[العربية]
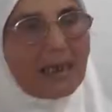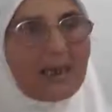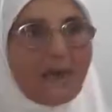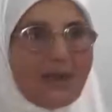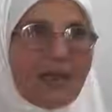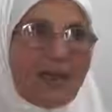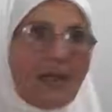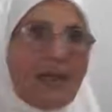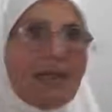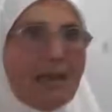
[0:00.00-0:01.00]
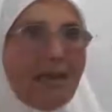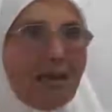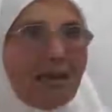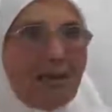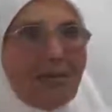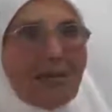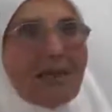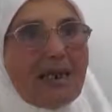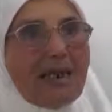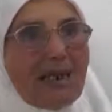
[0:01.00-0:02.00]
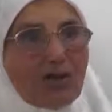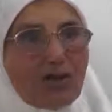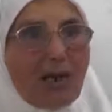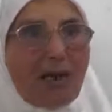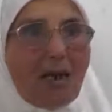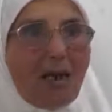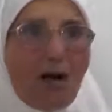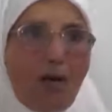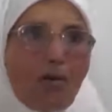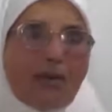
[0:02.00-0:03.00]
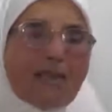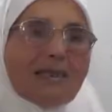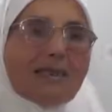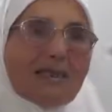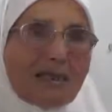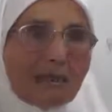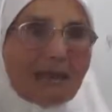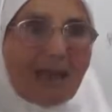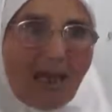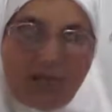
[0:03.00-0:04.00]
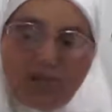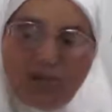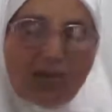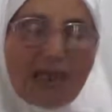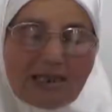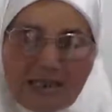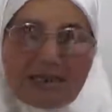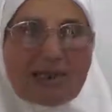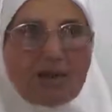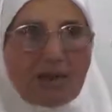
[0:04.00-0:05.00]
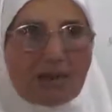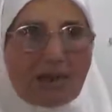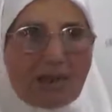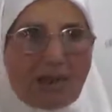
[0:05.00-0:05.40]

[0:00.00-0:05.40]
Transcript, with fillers: الريفية راهي من بكري ناشطة وكي تزيد تصيب الدعم من الدولة تزيد تنشط